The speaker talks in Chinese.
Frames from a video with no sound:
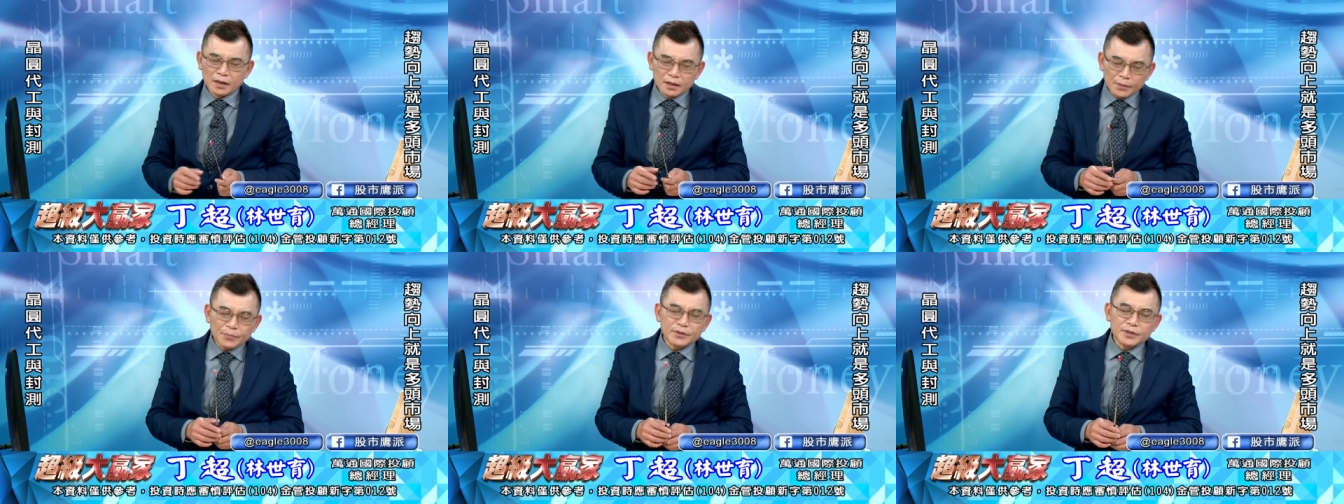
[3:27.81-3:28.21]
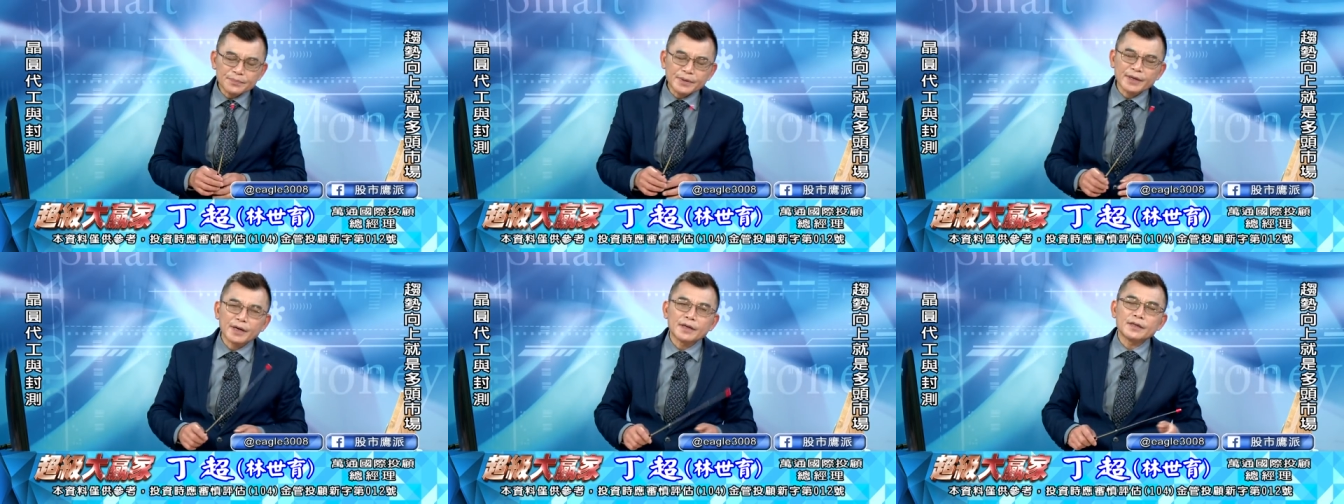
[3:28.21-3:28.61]
那不是
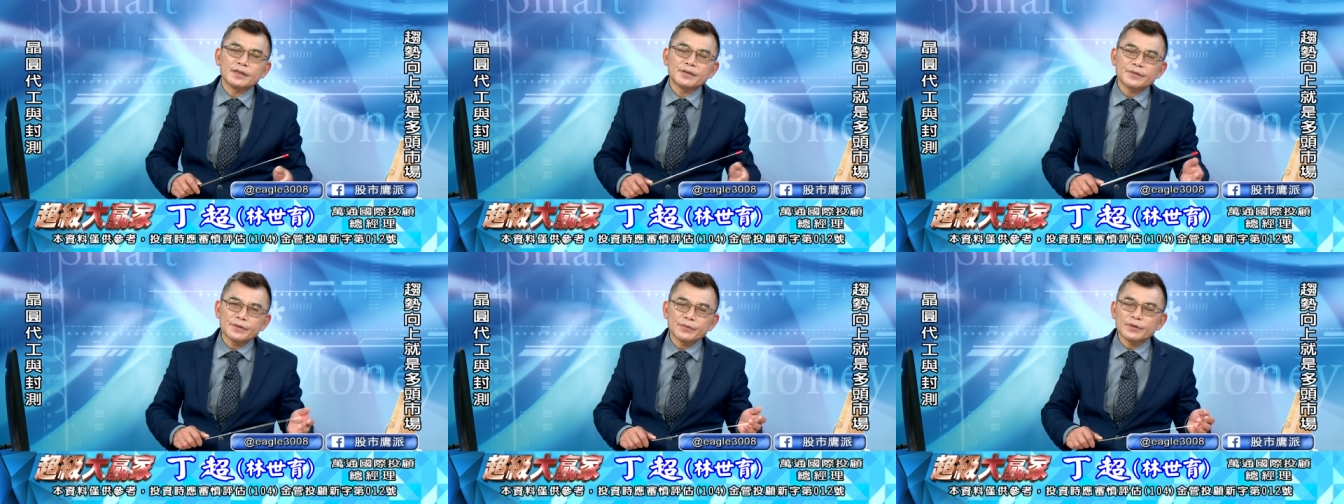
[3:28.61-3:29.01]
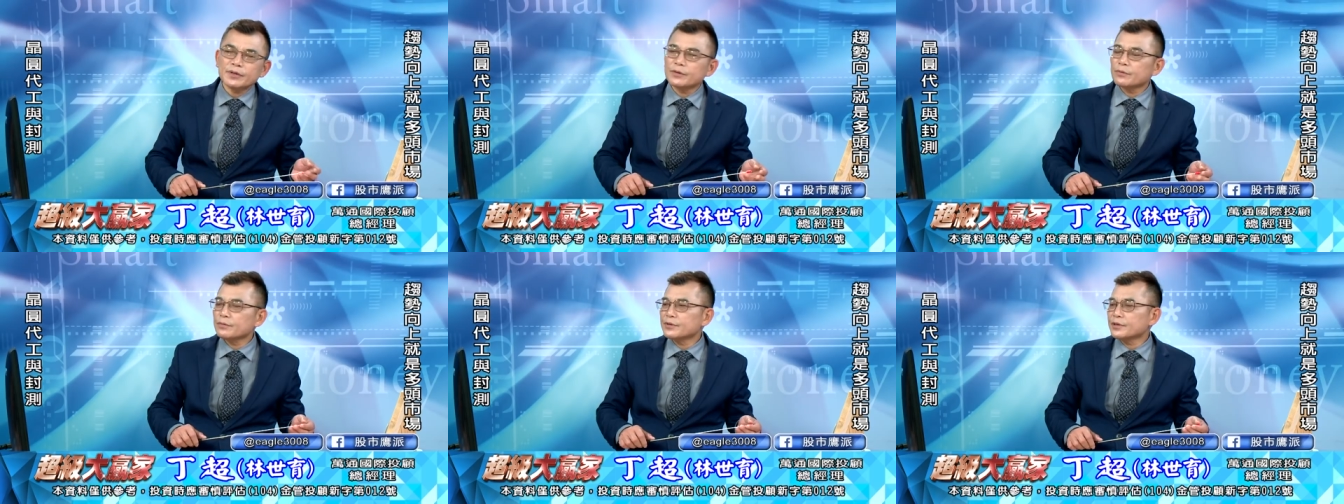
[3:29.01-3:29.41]
不可以，因为我
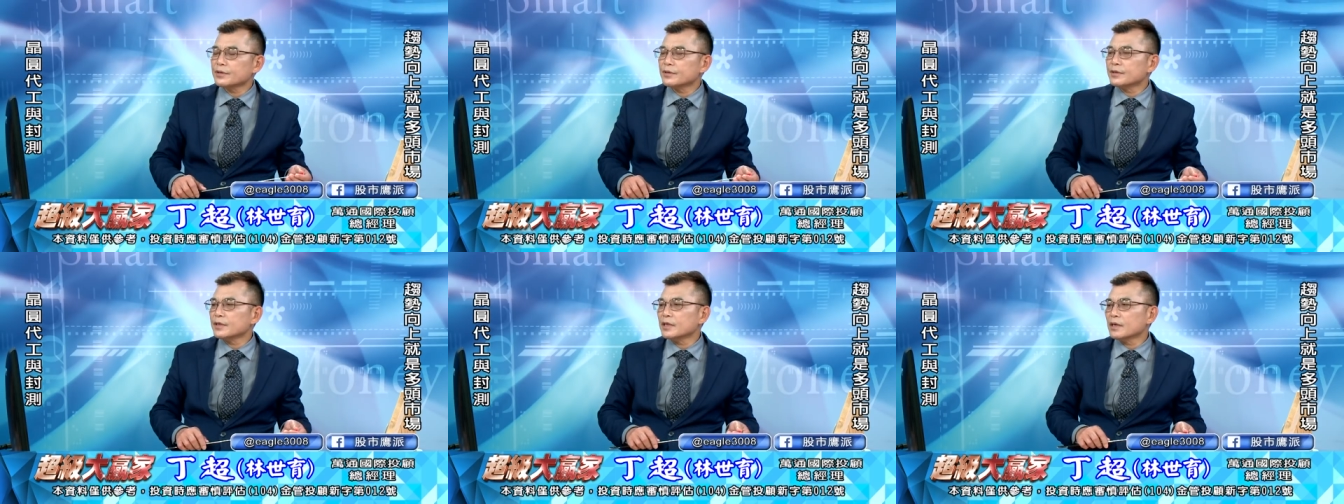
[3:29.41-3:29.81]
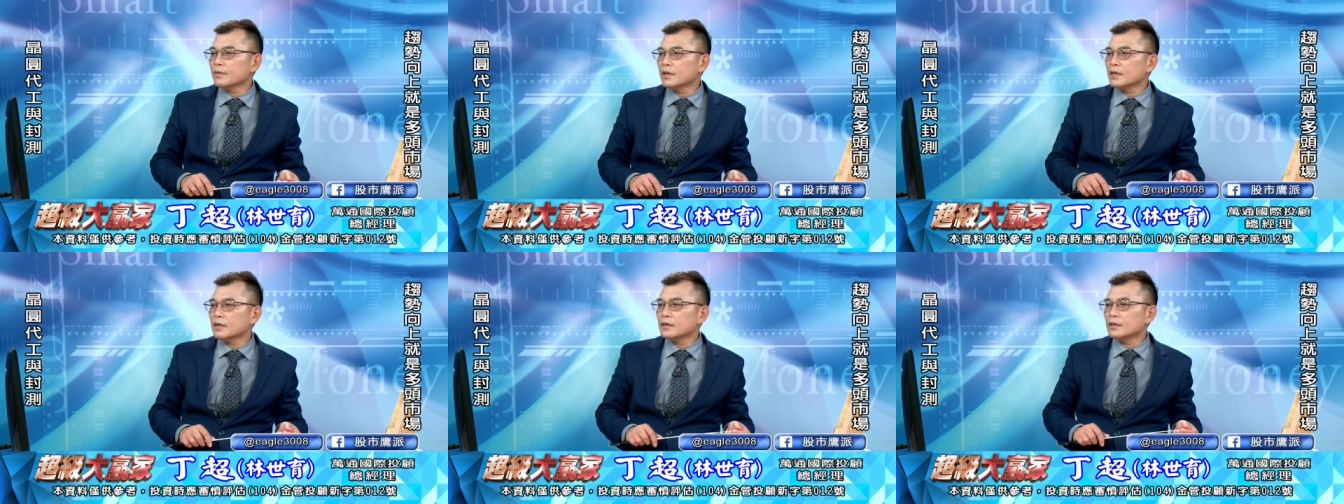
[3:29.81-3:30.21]
预估是今天
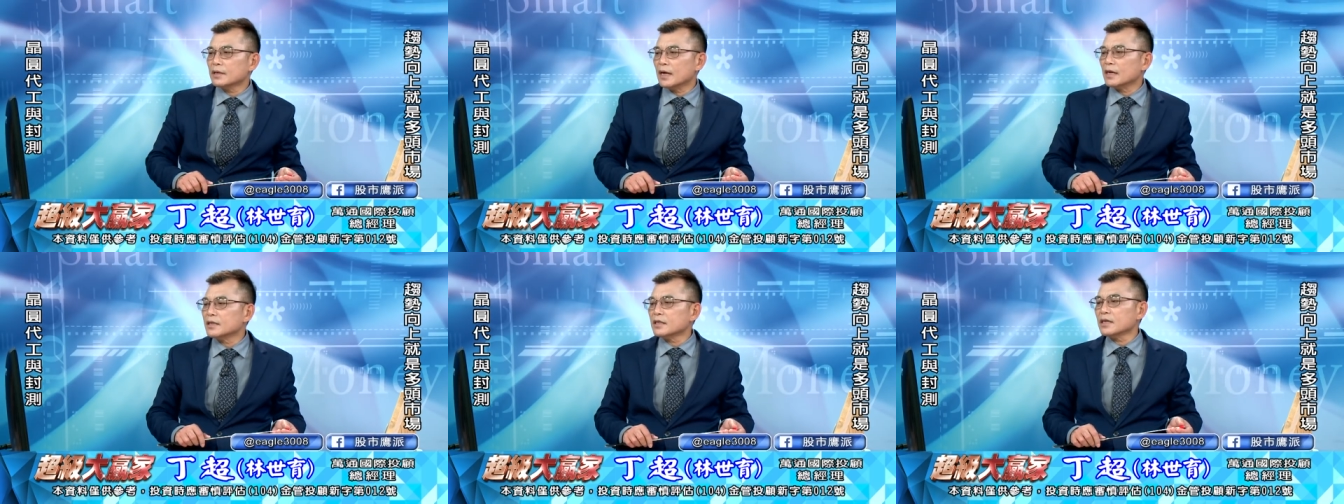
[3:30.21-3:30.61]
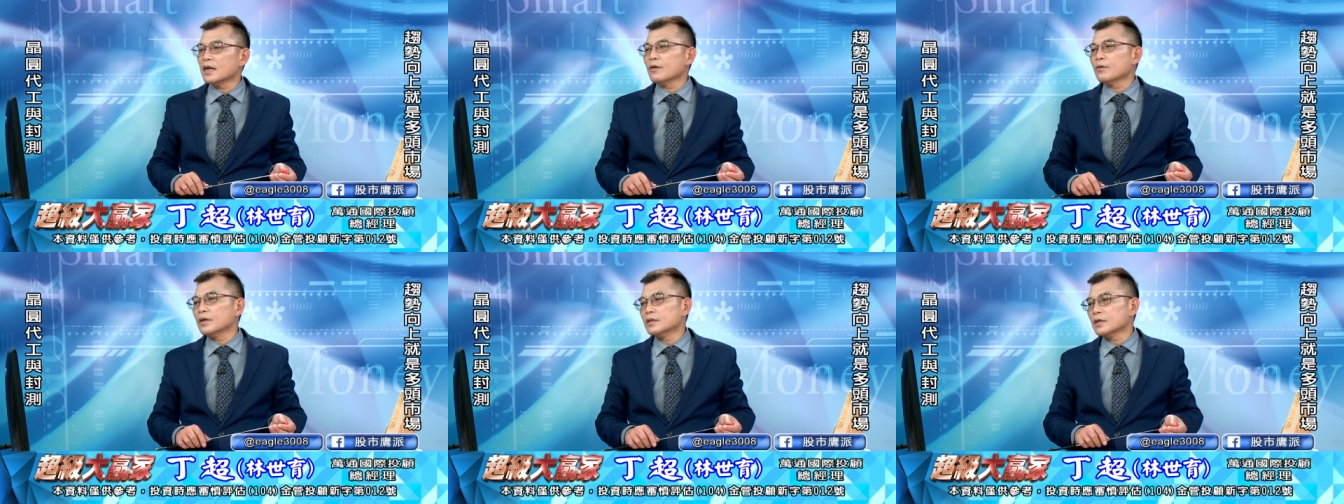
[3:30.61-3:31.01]
会来先
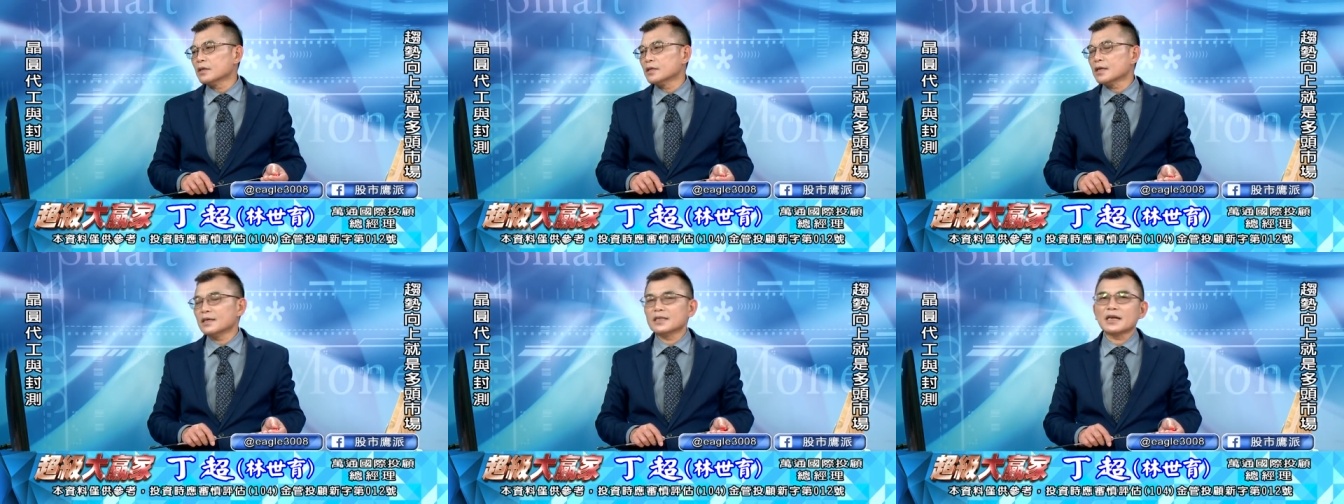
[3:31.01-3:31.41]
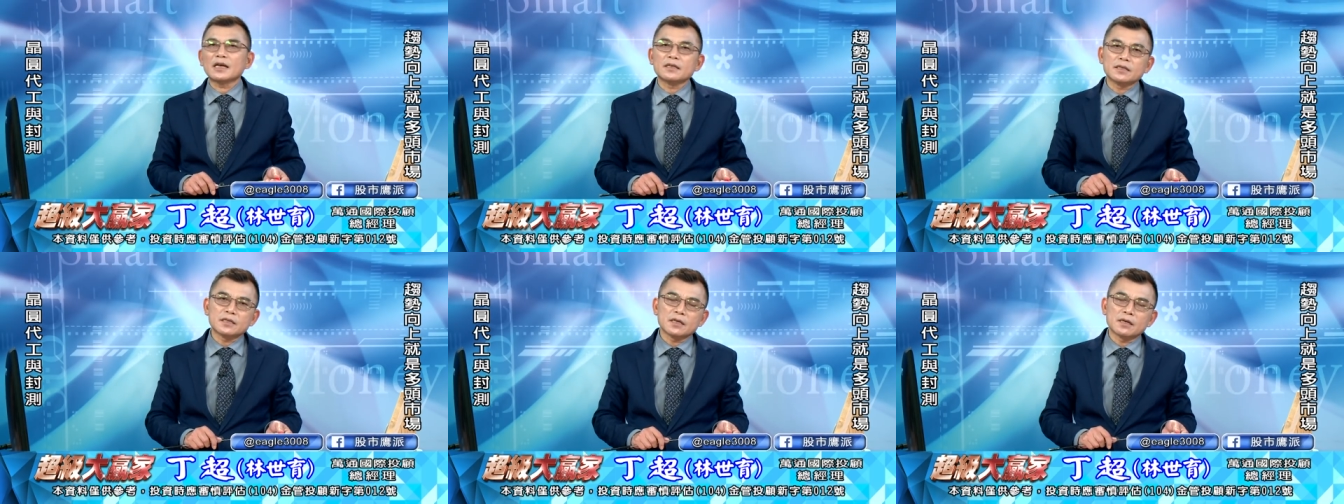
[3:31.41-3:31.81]
来回测一下下
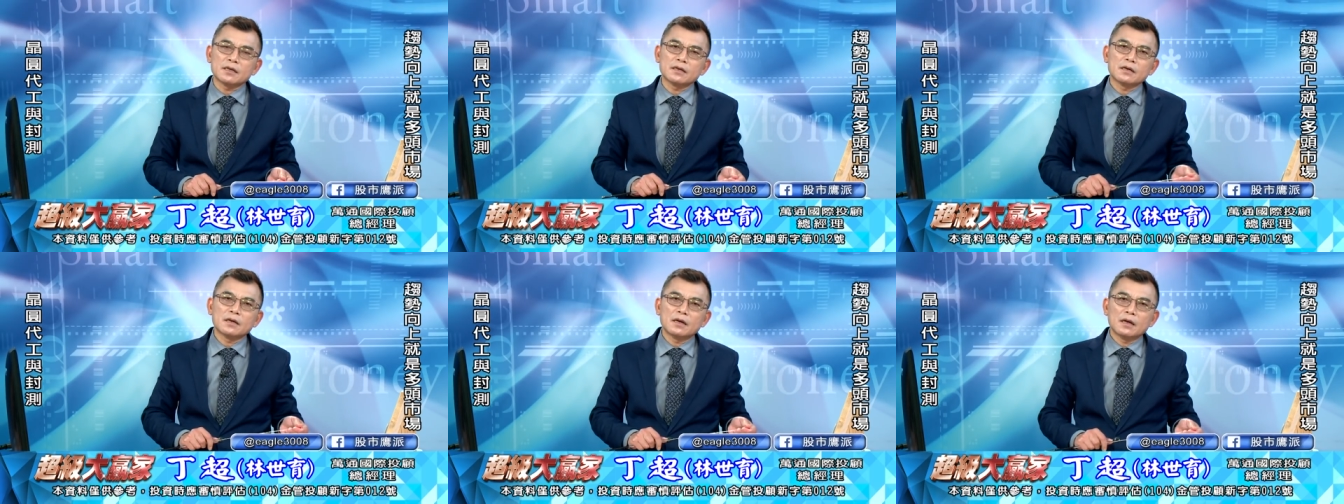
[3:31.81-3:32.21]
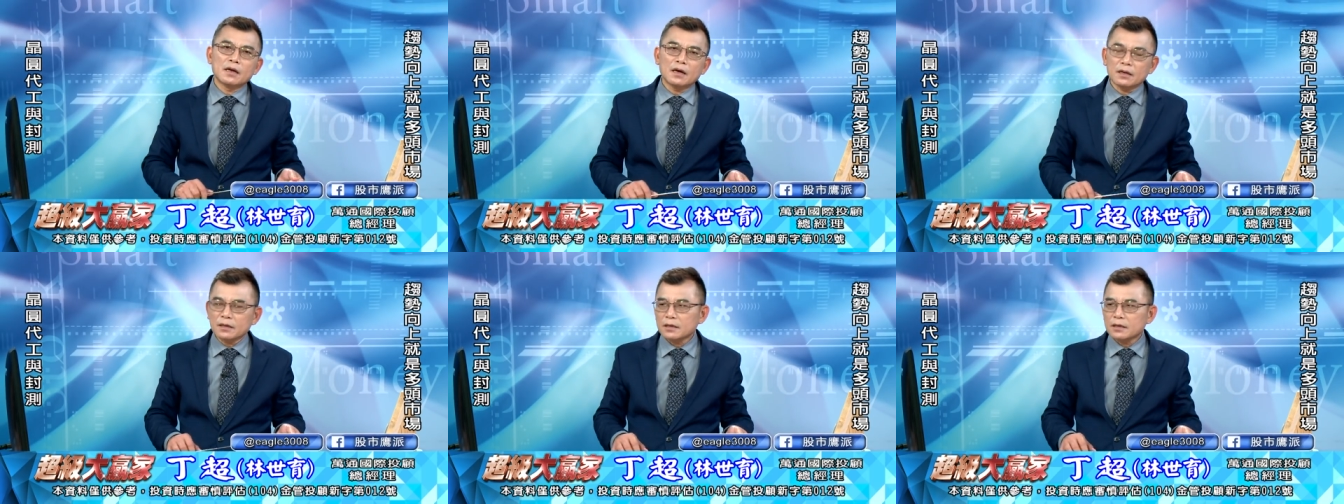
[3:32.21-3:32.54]
影线啊。